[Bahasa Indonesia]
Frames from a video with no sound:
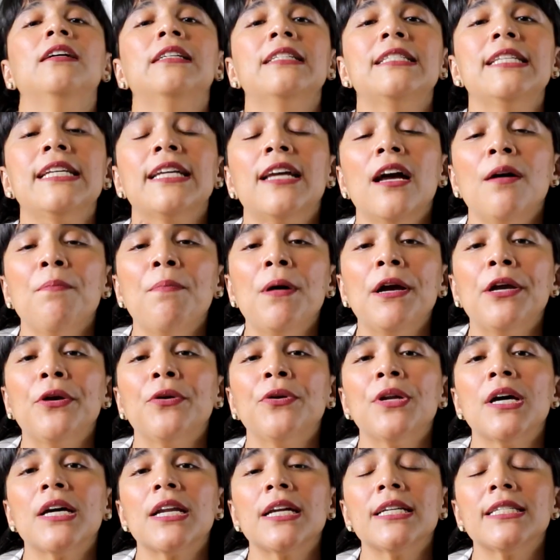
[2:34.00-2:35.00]
Jika
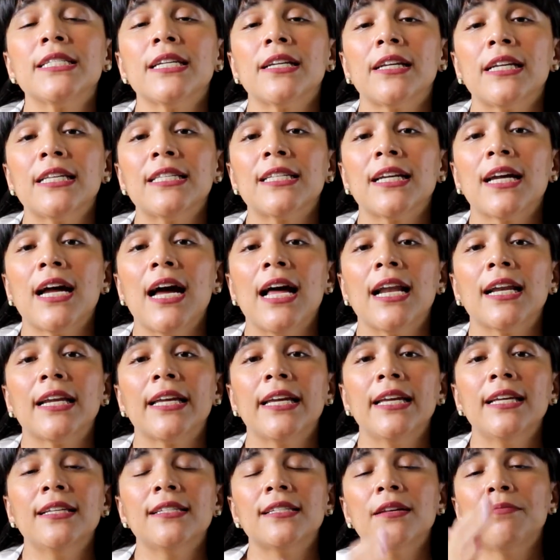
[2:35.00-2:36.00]
payudara nyeri
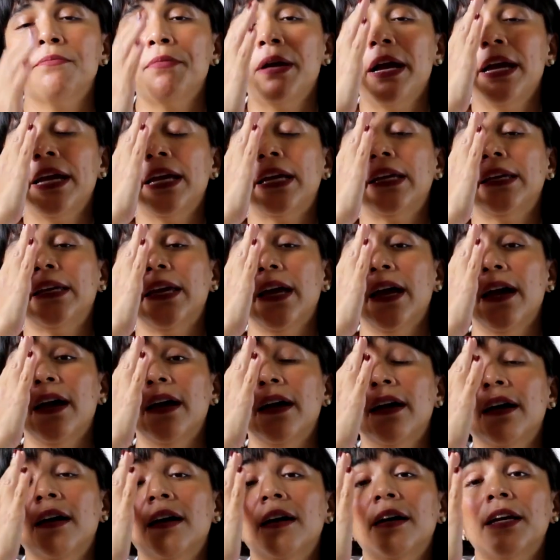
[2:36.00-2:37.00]
sekali, sebaiknya
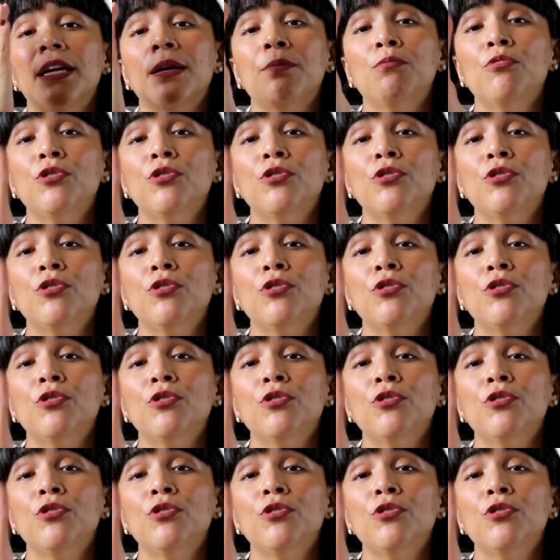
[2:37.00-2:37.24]
e,